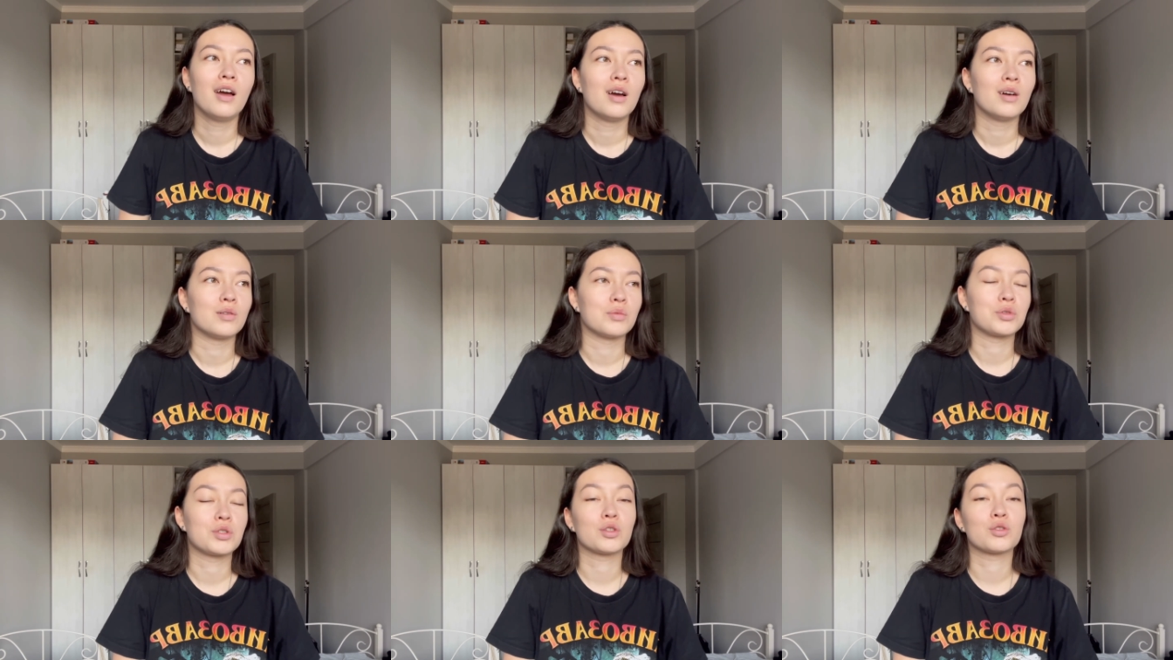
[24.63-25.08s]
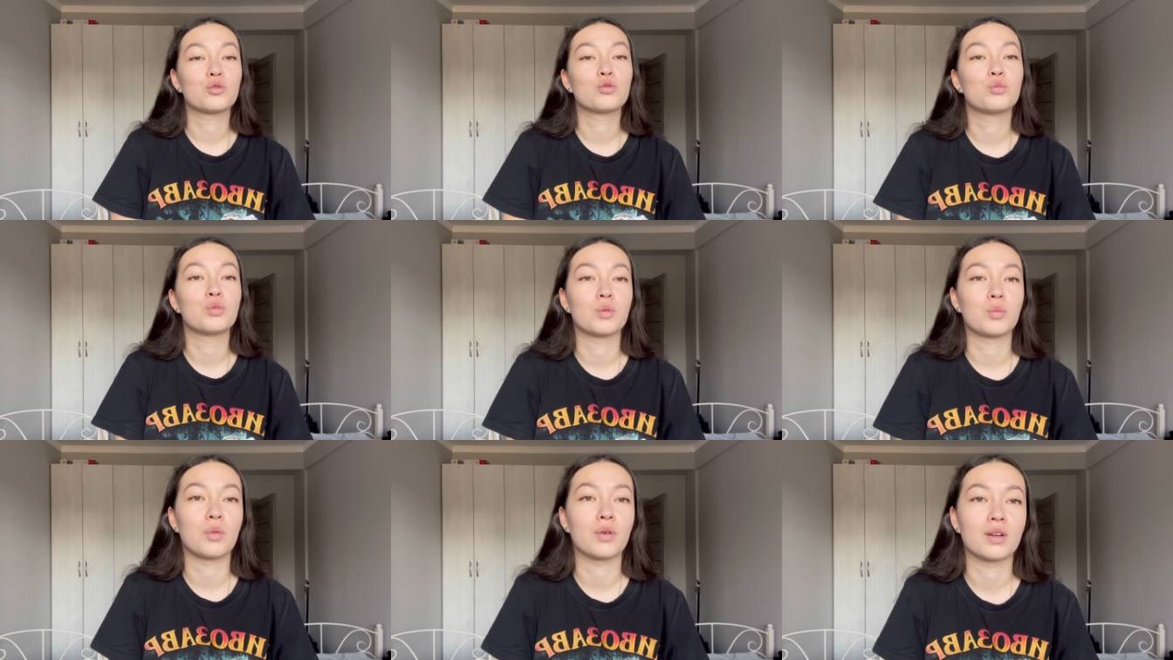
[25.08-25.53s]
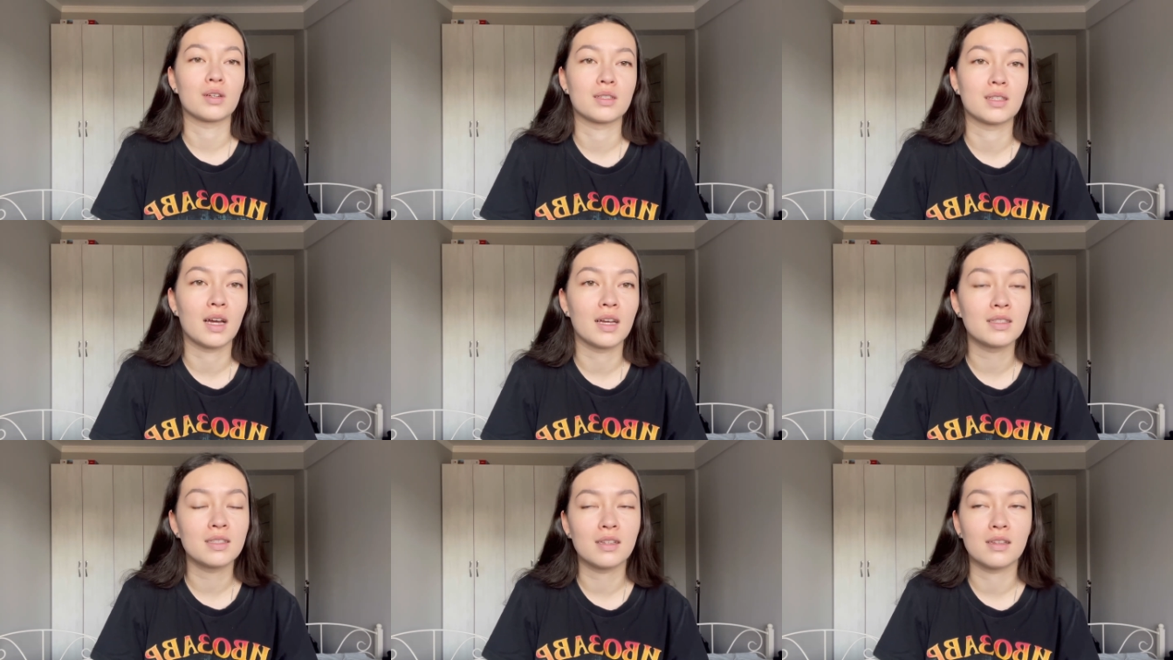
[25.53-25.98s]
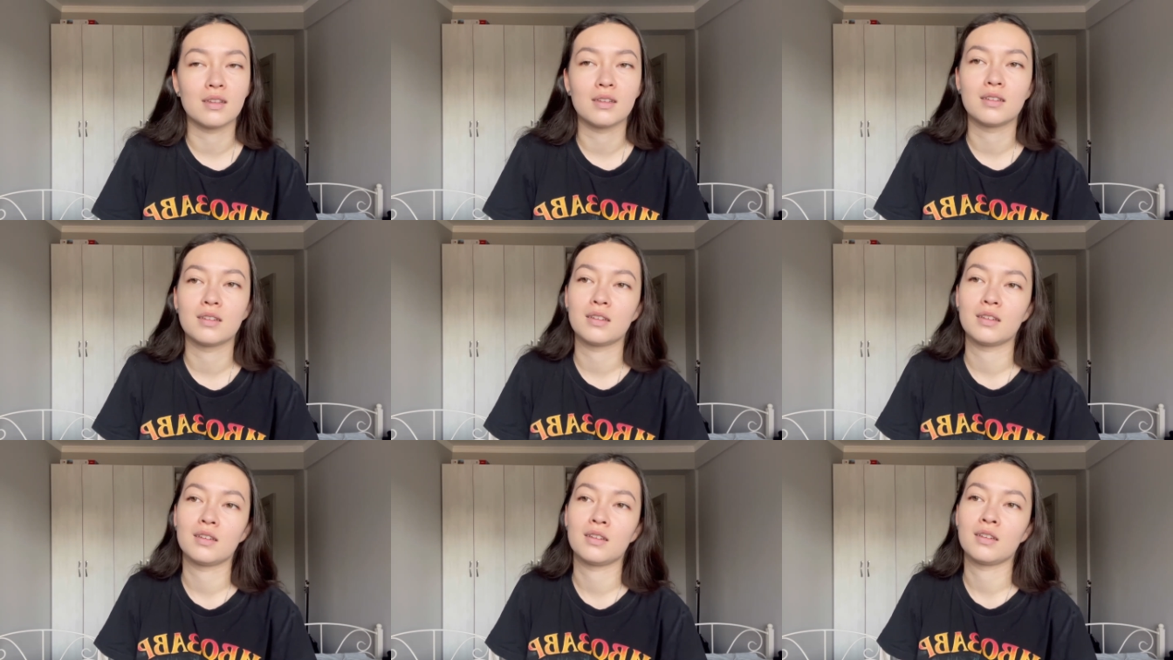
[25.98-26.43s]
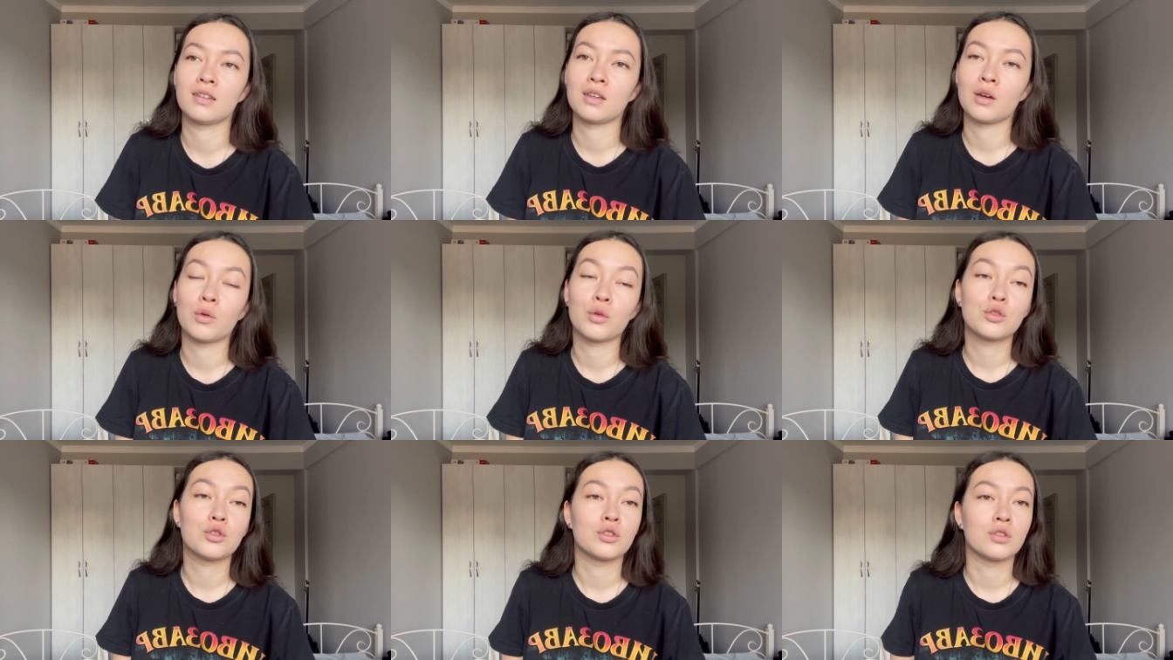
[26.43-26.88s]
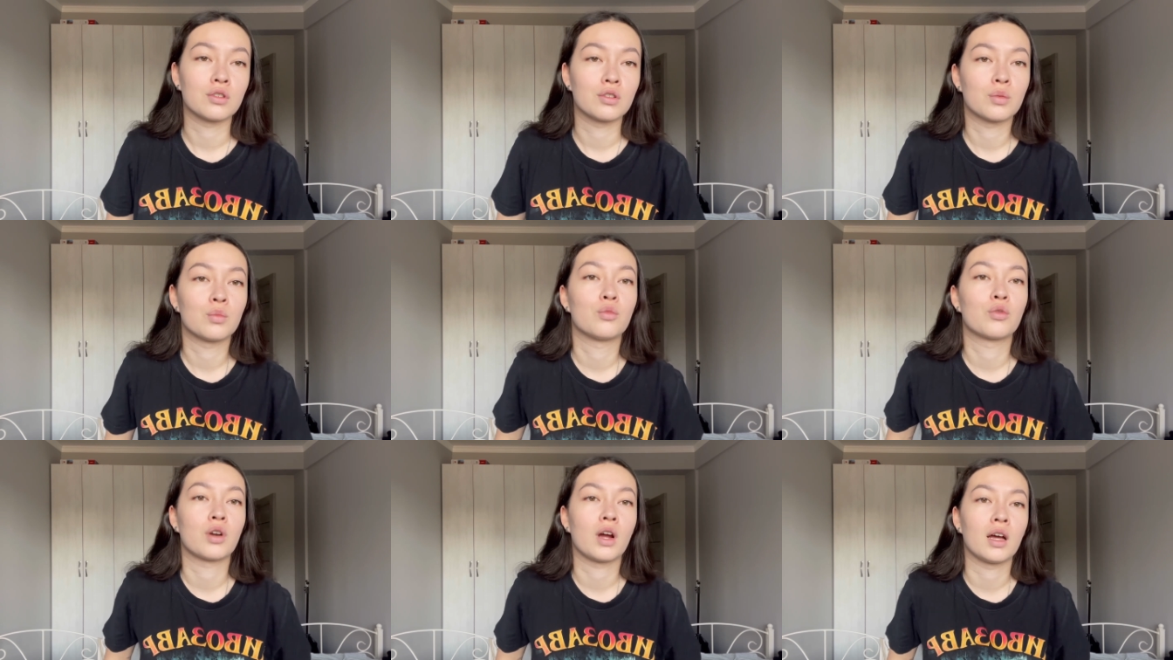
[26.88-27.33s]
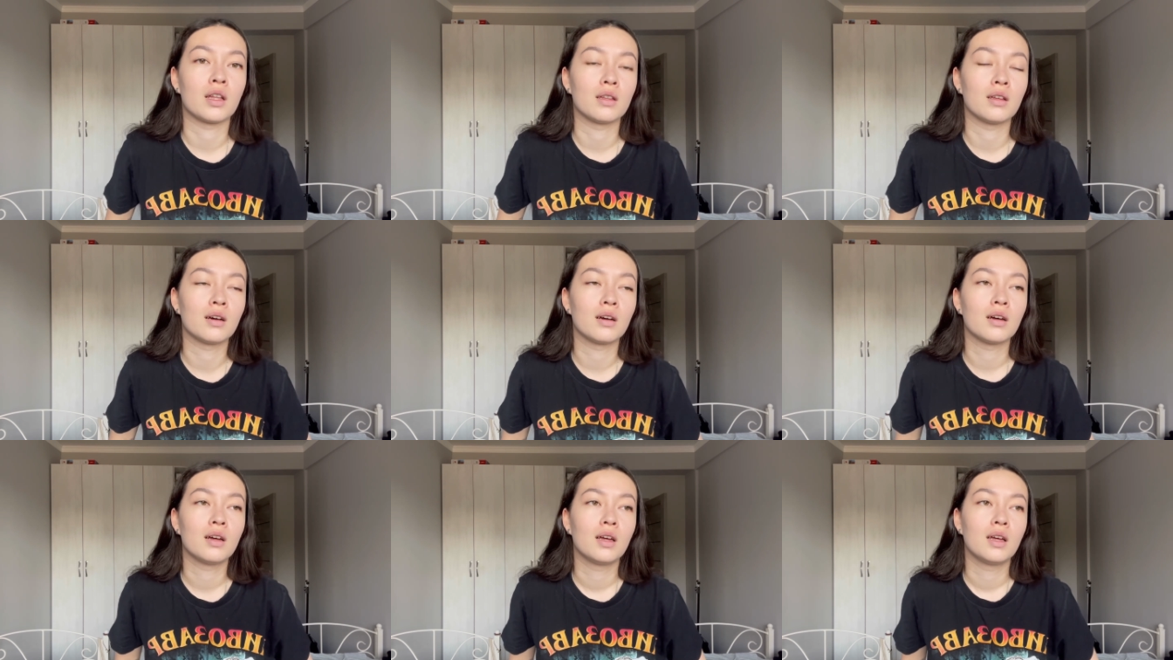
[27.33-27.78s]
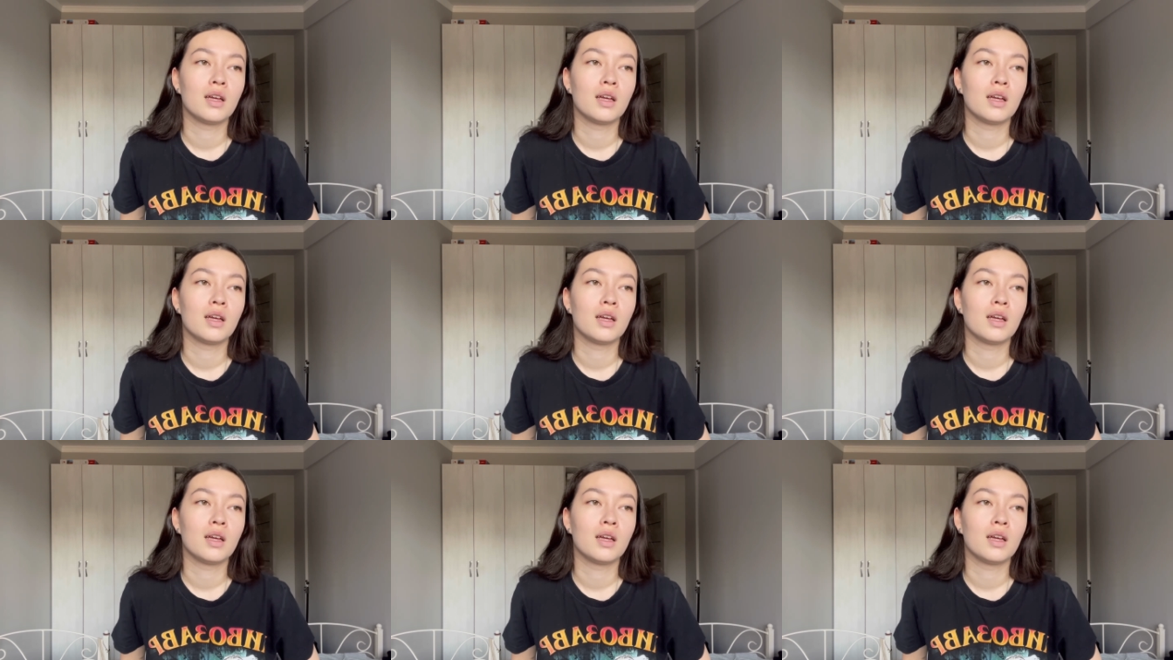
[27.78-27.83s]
вообще супер показатель, и я очень этому рада.